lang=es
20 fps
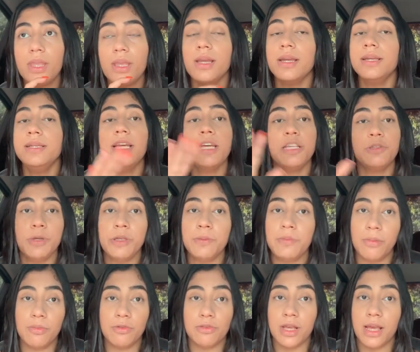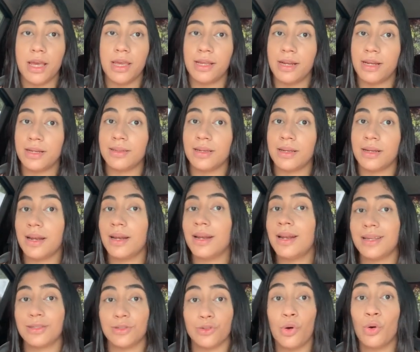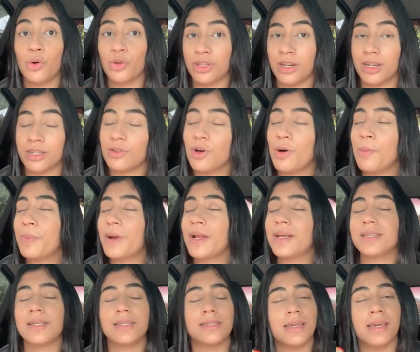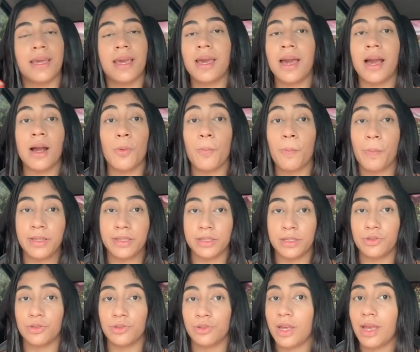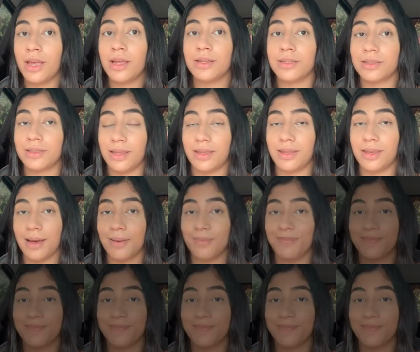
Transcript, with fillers: Y ya después vamos a ir a hacer las otras compras, así que acompáñennos en este día.